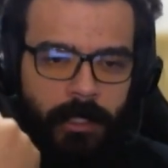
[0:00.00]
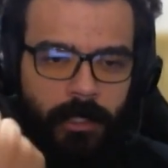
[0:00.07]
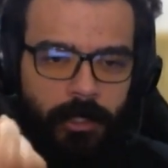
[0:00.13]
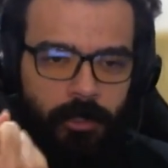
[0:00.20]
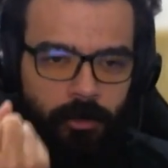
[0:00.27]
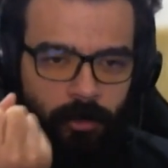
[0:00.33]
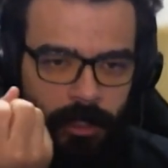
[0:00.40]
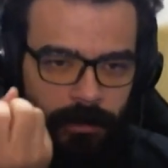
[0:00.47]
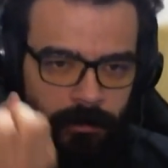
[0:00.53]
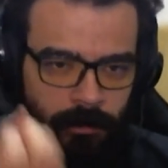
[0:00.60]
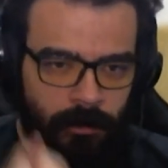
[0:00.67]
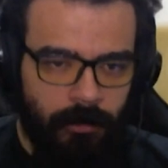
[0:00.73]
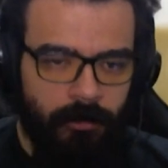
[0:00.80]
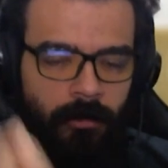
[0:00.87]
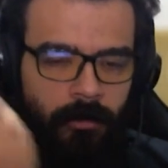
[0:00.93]
E o
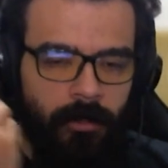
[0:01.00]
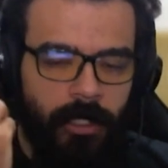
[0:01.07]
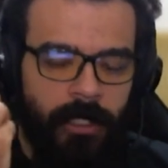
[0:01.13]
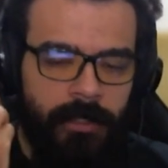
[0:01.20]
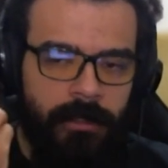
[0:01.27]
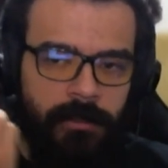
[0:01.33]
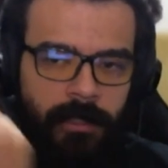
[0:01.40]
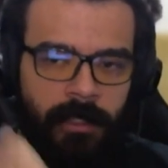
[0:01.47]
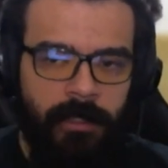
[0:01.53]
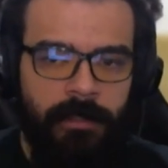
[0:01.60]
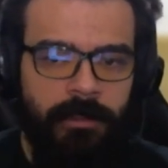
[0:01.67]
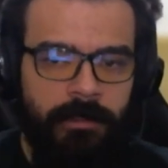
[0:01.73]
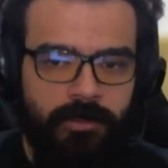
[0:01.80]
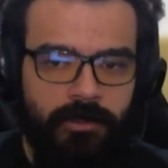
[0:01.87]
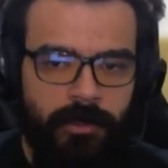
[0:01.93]
Returnal, ele tem
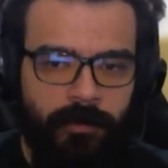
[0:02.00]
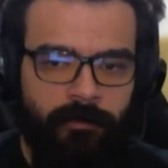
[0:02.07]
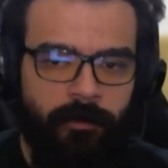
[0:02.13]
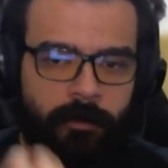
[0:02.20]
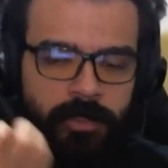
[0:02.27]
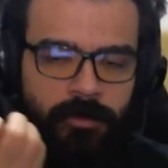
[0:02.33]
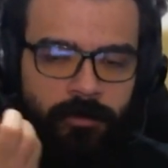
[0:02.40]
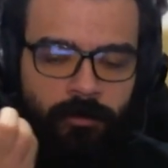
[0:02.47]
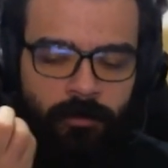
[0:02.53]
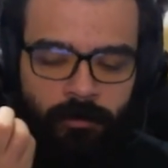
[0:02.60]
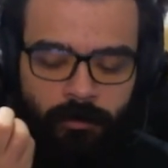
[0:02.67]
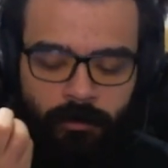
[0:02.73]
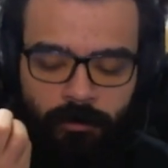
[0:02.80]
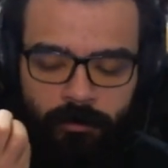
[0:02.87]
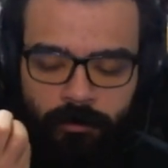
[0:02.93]
isso na forma de um, um,
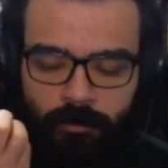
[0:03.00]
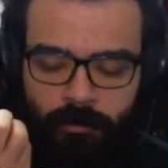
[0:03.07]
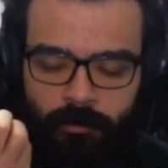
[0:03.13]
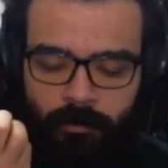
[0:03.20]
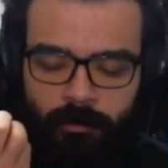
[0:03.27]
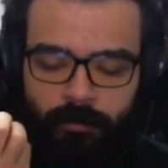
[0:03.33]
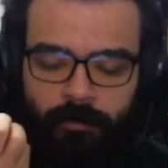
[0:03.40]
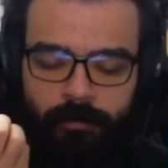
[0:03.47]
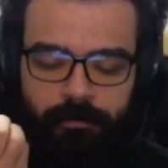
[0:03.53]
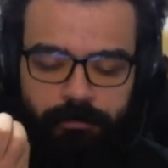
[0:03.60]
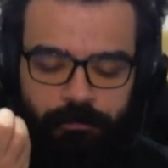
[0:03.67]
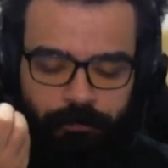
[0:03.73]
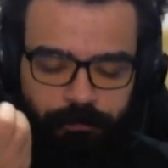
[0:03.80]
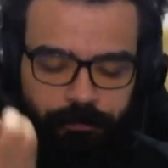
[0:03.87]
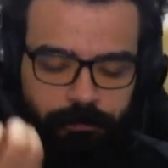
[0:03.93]
um,
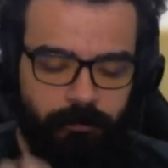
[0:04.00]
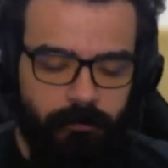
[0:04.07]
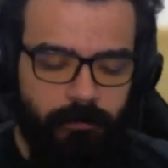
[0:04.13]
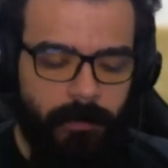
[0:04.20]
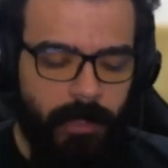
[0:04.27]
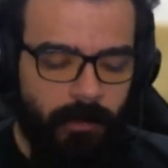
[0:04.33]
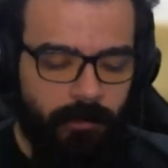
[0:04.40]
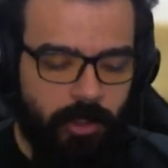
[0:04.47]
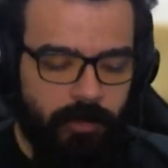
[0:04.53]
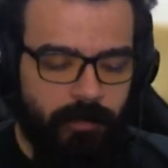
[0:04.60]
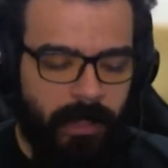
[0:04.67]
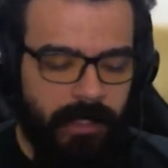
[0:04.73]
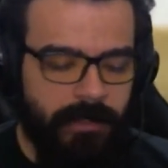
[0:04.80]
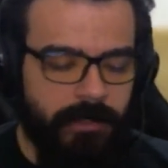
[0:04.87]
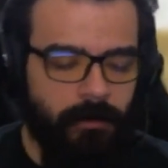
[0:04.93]
um
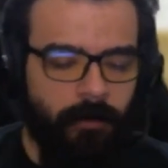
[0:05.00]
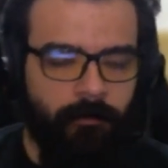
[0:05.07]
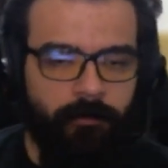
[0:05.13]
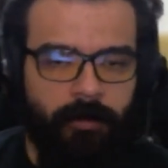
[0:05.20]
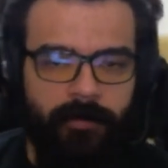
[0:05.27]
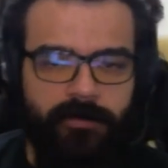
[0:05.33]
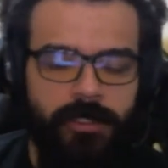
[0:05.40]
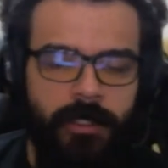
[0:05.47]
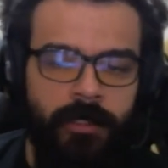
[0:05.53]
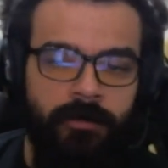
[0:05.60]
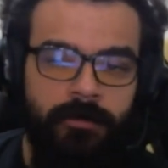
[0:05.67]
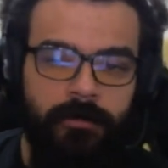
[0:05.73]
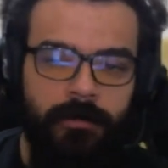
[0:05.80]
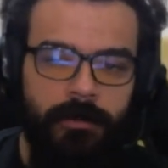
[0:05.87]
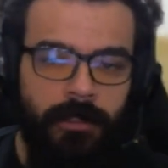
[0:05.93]
suspense
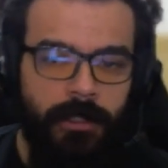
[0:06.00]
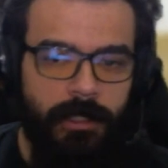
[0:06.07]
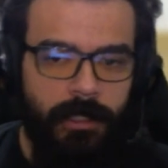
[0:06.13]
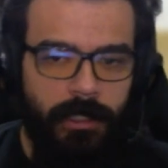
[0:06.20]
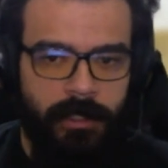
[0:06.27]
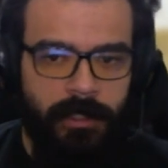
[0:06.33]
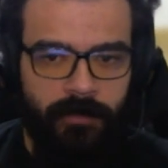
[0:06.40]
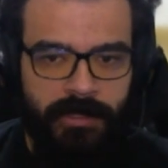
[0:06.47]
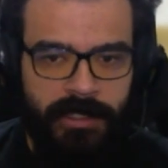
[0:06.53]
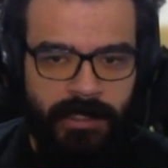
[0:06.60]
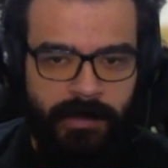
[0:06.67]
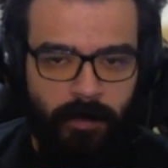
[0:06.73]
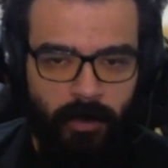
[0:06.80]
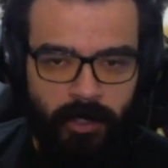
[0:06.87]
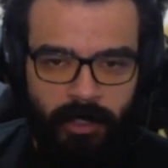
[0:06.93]
Lovecraftiano, em que você está
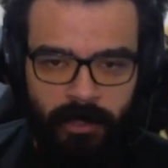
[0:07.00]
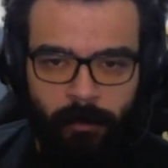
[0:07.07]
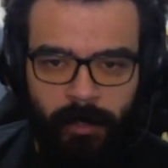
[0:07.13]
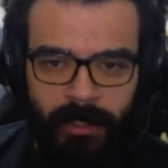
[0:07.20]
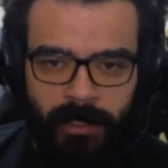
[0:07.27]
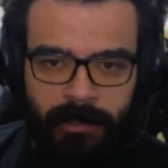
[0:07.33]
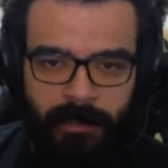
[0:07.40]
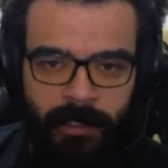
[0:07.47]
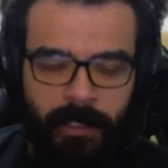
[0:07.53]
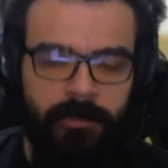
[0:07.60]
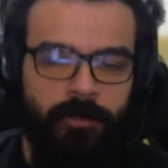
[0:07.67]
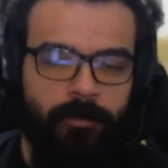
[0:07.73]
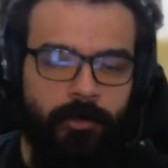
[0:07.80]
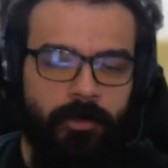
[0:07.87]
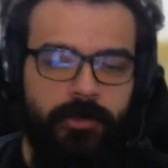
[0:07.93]
explorando o planeta
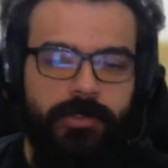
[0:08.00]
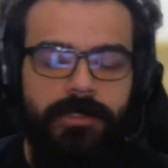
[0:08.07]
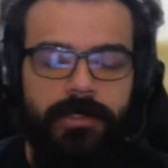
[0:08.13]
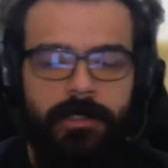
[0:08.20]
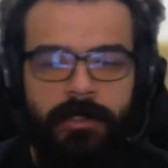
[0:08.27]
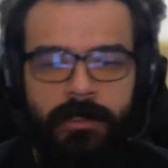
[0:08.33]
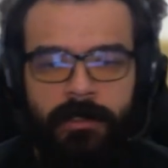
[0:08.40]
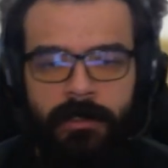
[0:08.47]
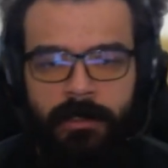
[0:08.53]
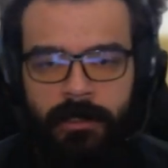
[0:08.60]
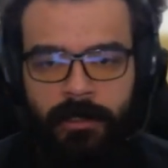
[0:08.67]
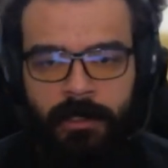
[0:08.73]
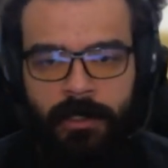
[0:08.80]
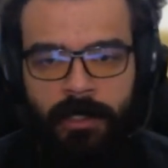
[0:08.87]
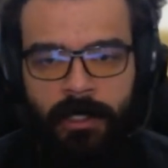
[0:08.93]
Atropos
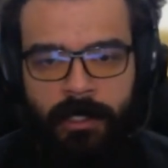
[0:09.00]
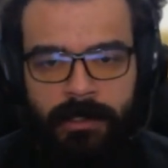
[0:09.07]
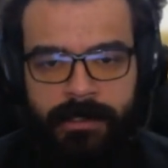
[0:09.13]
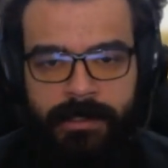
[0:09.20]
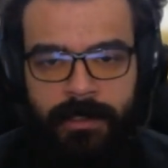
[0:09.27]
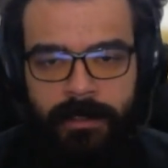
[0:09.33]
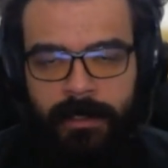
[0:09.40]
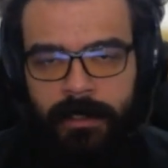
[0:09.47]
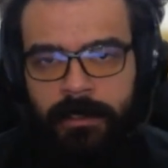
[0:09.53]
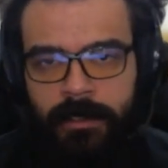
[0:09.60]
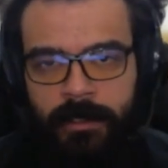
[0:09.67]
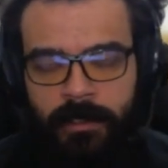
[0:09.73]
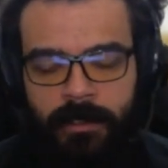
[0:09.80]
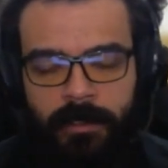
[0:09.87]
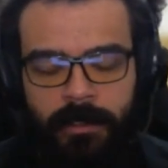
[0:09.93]
e a Selene,
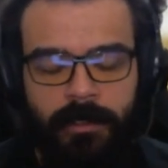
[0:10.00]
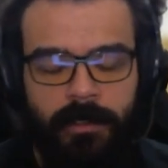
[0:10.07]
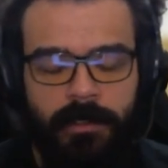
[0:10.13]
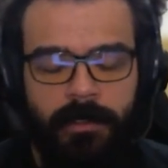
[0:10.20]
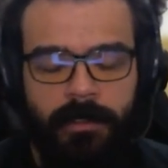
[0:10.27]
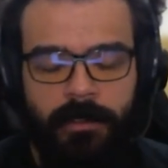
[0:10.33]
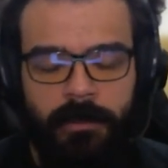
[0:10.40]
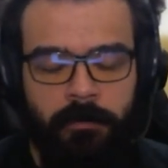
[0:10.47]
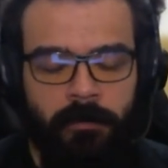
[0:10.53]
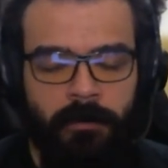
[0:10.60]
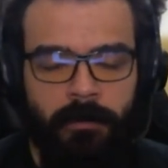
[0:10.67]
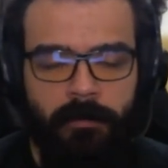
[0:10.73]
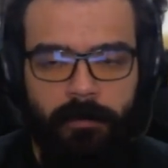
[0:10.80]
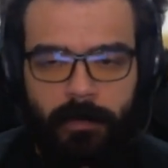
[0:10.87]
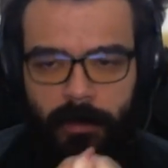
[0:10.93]
a, a, a
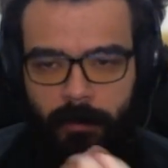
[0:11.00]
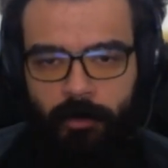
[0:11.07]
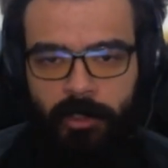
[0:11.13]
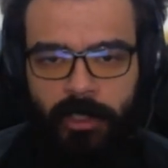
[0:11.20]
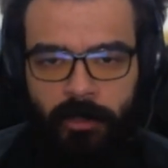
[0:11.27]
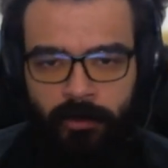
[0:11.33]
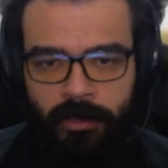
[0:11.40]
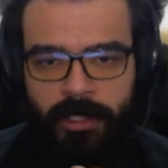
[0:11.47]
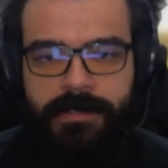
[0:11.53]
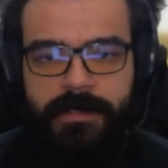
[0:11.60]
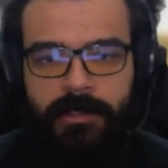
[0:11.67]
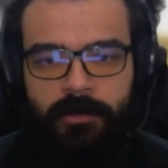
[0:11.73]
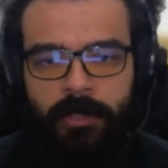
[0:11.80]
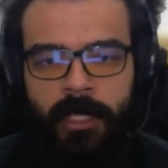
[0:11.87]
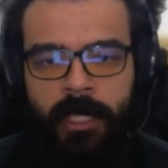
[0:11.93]

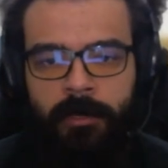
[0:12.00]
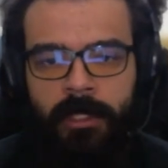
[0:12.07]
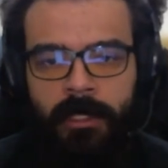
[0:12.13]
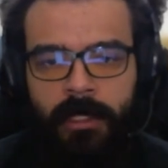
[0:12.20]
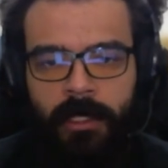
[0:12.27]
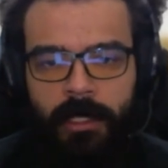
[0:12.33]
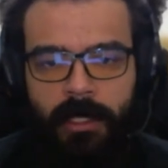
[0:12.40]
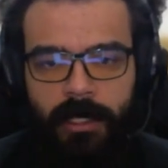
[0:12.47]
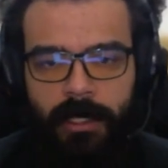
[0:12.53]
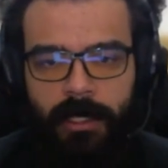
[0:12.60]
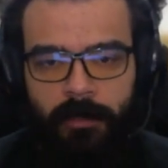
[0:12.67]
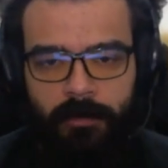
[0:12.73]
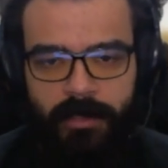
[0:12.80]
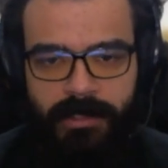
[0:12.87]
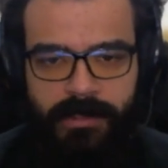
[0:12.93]
protagonista do game,
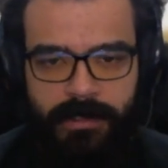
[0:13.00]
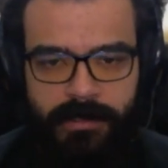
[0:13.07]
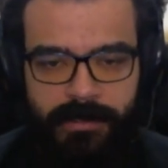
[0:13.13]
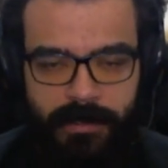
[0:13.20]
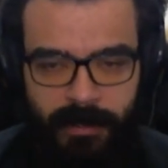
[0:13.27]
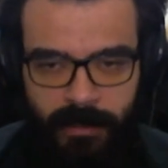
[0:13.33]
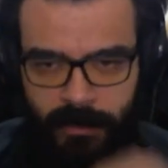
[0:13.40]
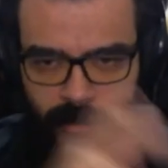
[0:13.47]
ela precisa